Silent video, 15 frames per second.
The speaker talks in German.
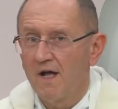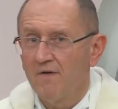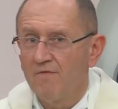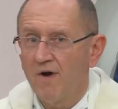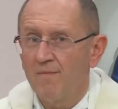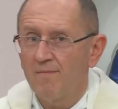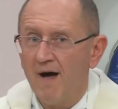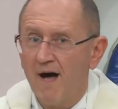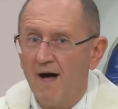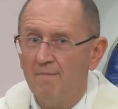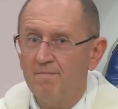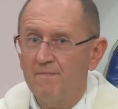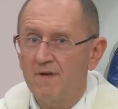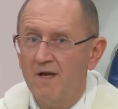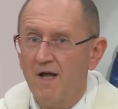wo am
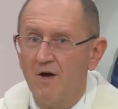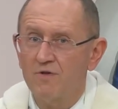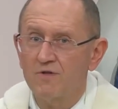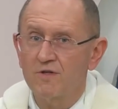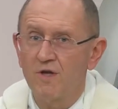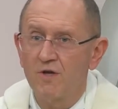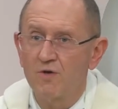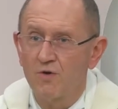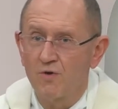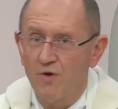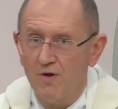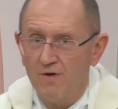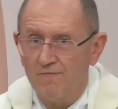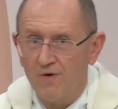Abend laut gegrölt